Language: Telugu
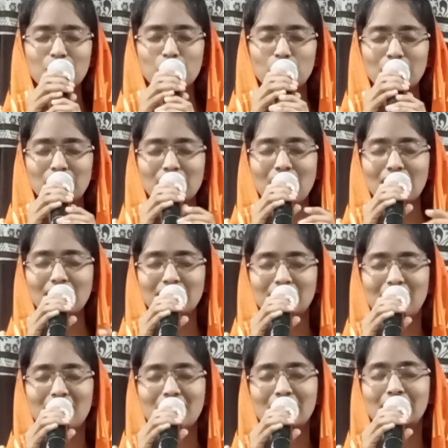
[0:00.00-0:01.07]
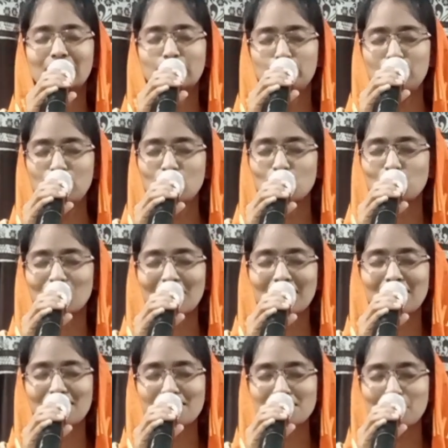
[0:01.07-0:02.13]
నీకు వందనాలయ్యా మంచి
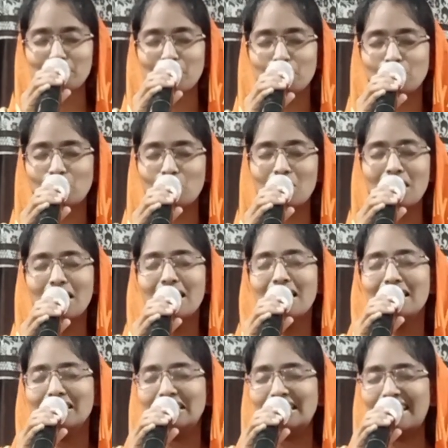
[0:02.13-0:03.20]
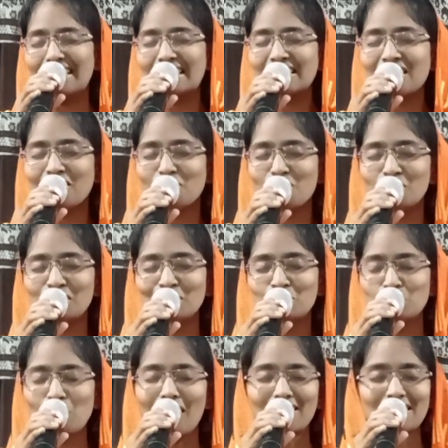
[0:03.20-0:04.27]
ఉదయకాల సమయంలో నీ లేఖనాల్లో నుండి
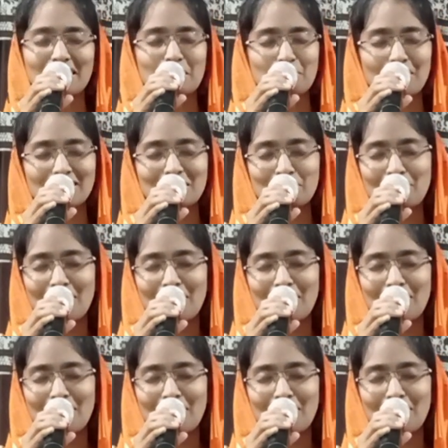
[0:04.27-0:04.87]
నువ్వు మాట్లాడిన ప్రతి